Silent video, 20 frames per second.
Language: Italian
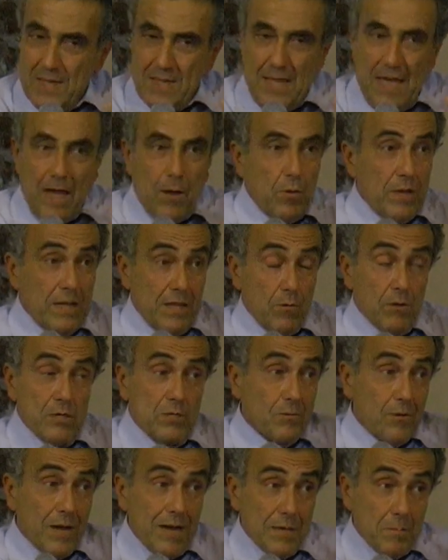E quindi
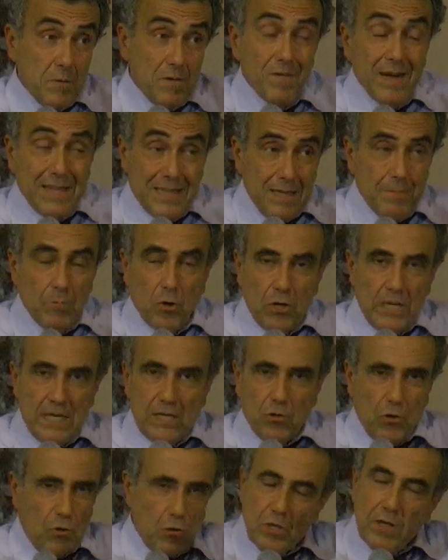questo alibi va
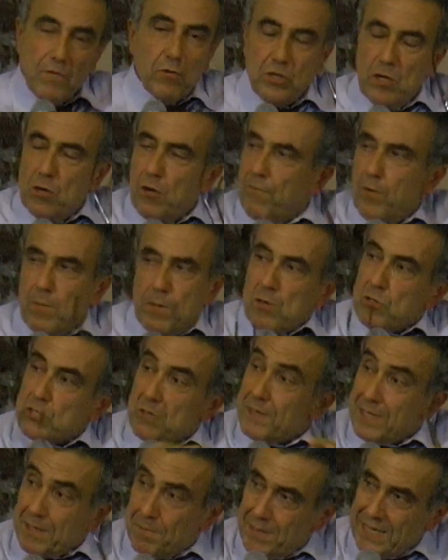demolito. Non devo dirlo a voi perché lo
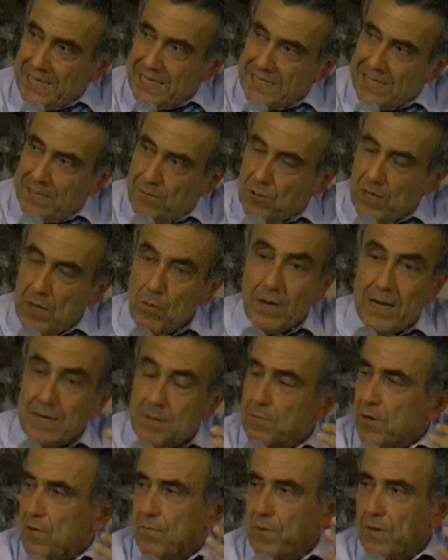sapete benissimo che è un alibi,
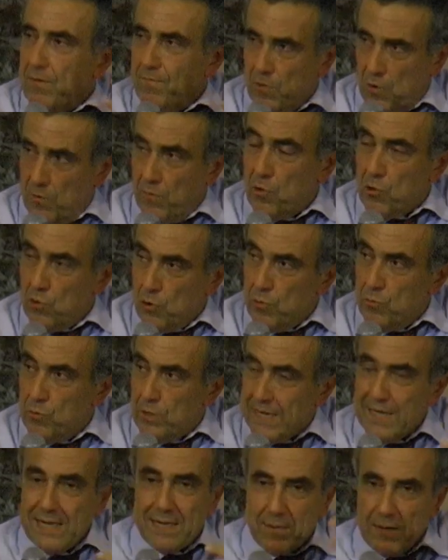però ve lo voglio
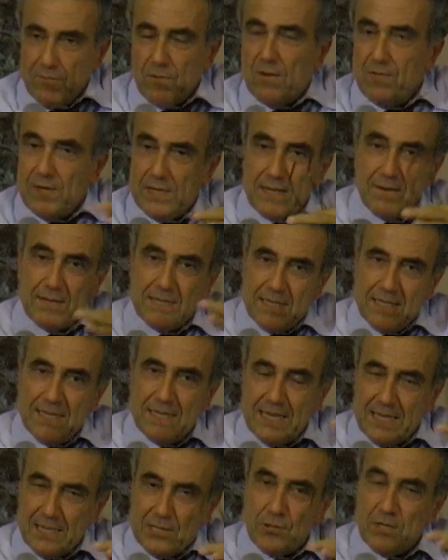comunicare perché voi avete queste
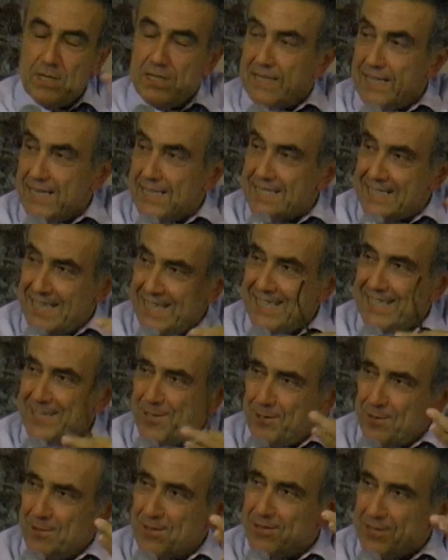interazioni interessanti
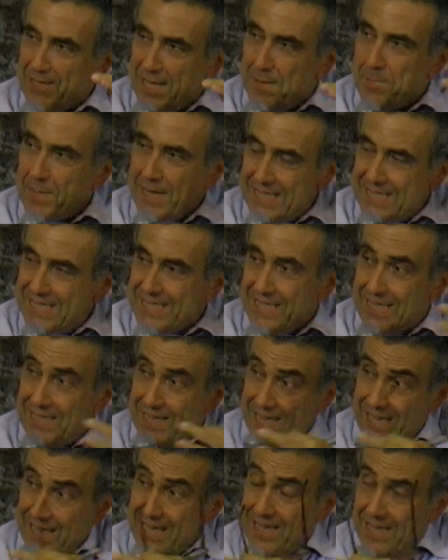con dei pezzi
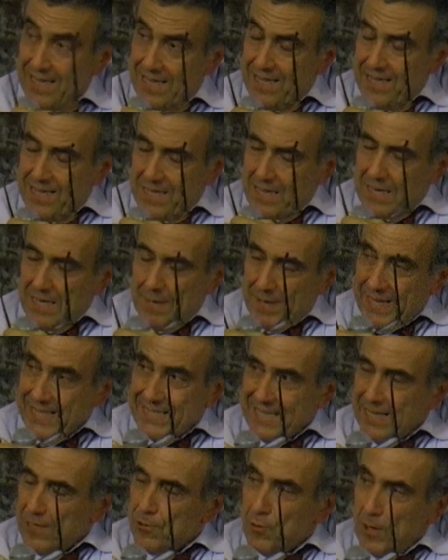i
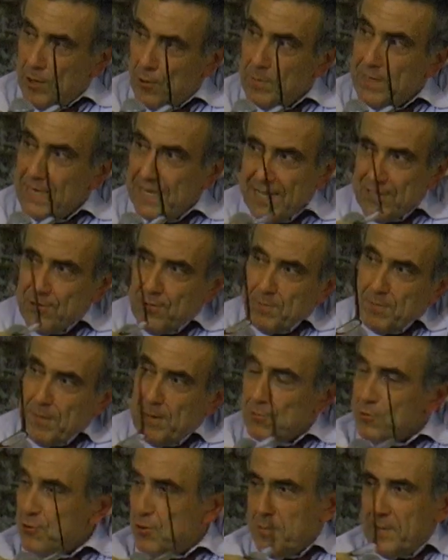pezzi che tu hai nominato
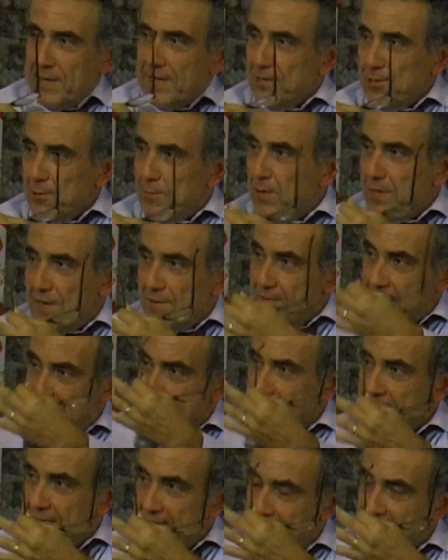abbiamo scoperto poi alla fine
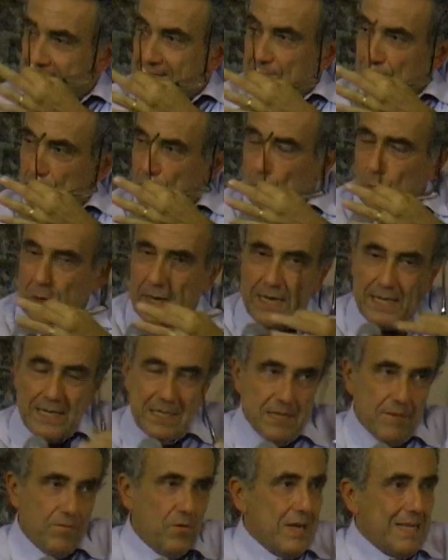sai sono quelli
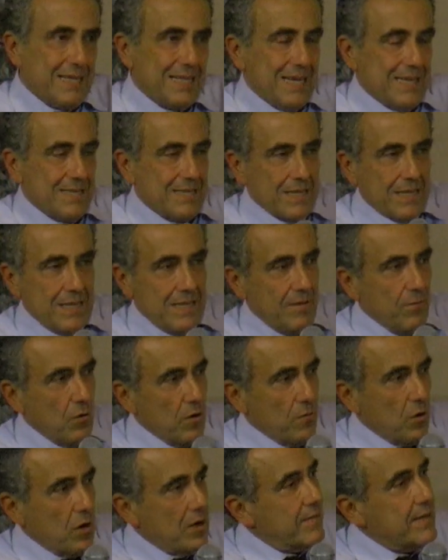se voi andate chi di voi
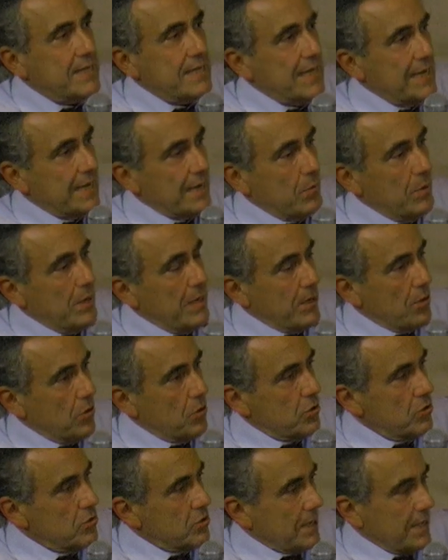vuole vedere quelli che ho
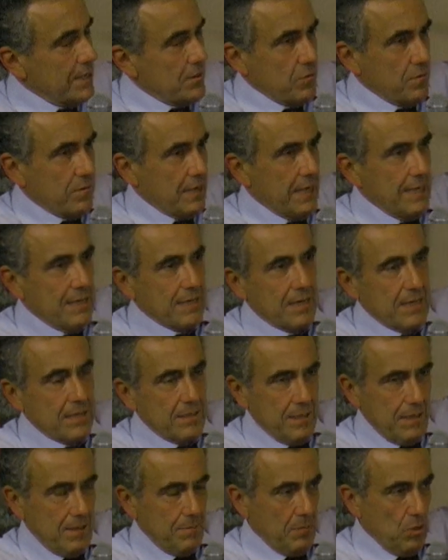incontrato entra
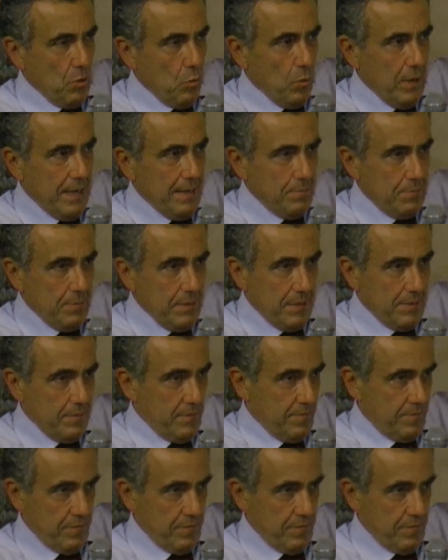nel mio web